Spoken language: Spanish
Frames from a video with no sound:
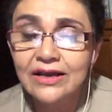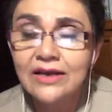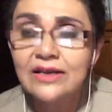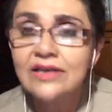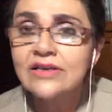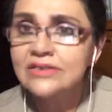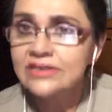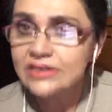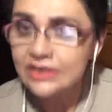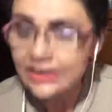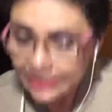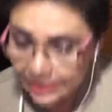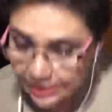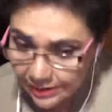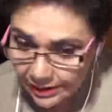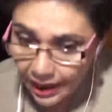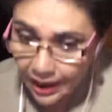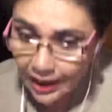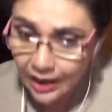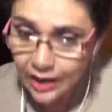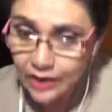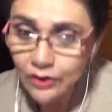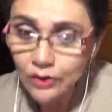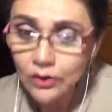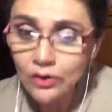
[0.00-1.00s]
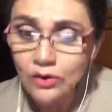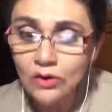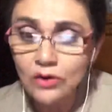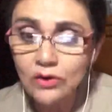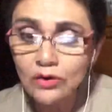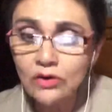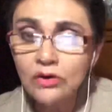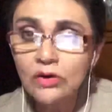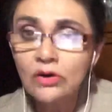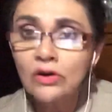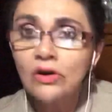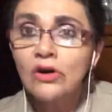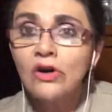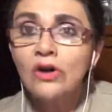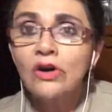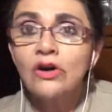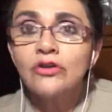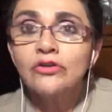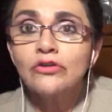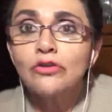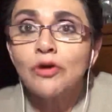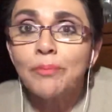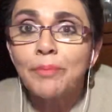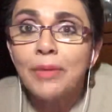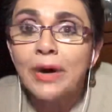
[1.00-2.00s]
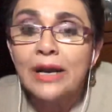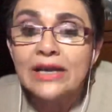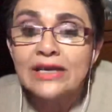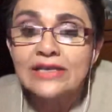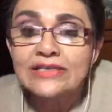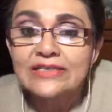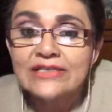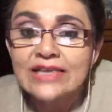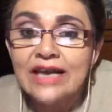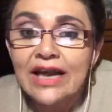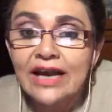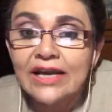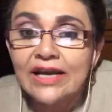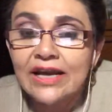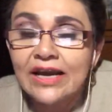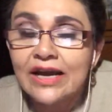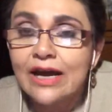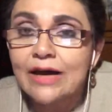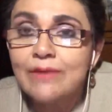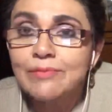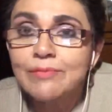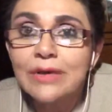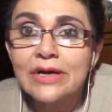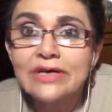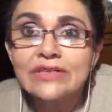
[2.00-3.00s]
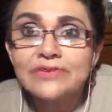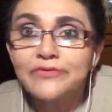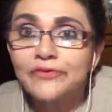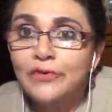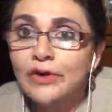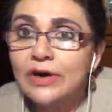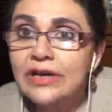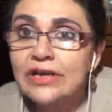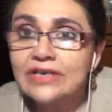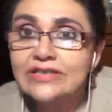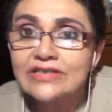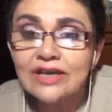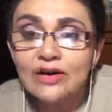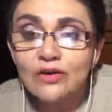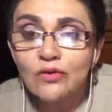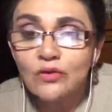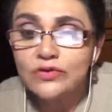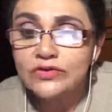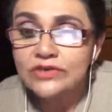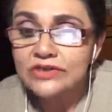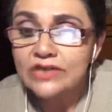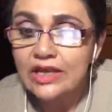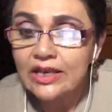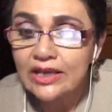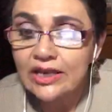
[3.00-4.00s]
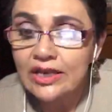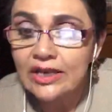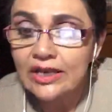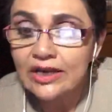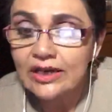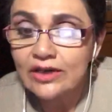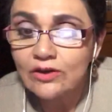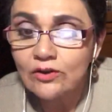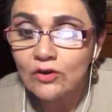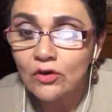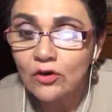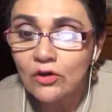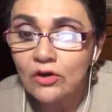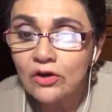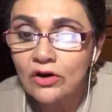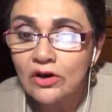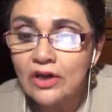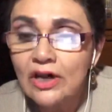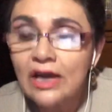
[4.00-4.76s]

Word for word: Sí, claro, no parecía que jamás fueras a conseguirlo.